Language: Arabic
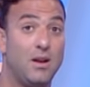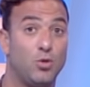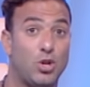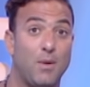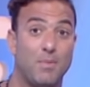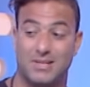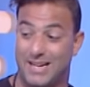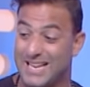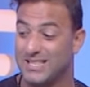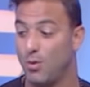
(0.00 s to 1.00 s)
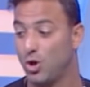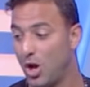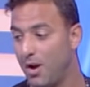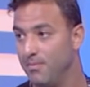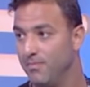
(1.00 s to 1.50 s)
المنتخب مصر الجهاز
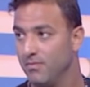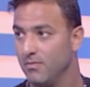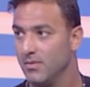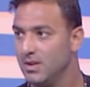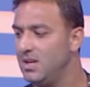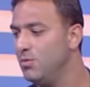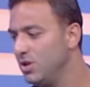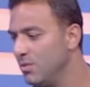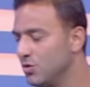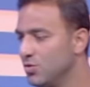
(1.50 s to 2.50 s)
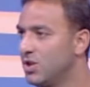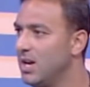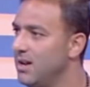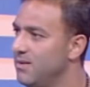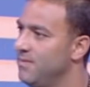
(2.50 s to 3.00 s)
المحترم سيبه سيبه مش
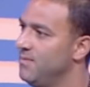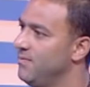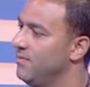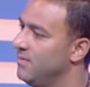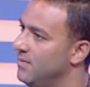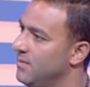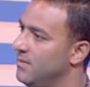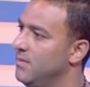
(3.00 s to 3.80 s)
مشكله كابتن ابراهيم حسن